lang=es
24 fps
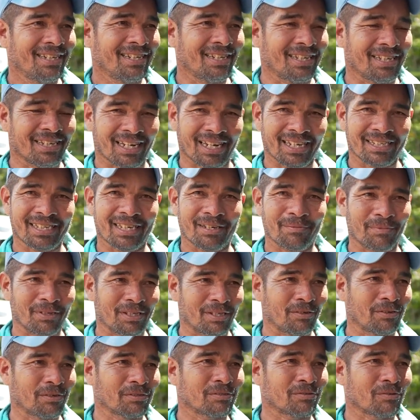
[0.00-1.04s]
y gracias a mi
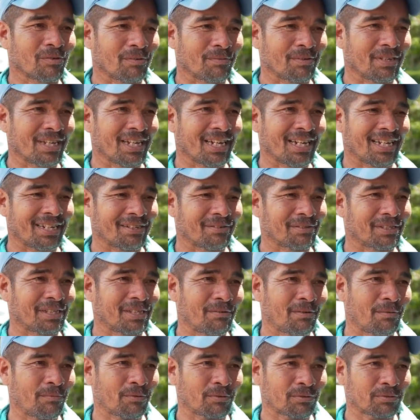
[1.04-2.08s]
Dios todavía
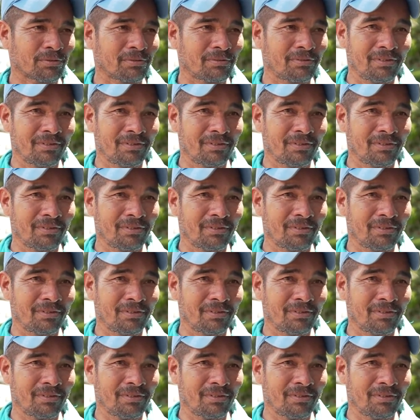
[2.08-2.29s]
digamos,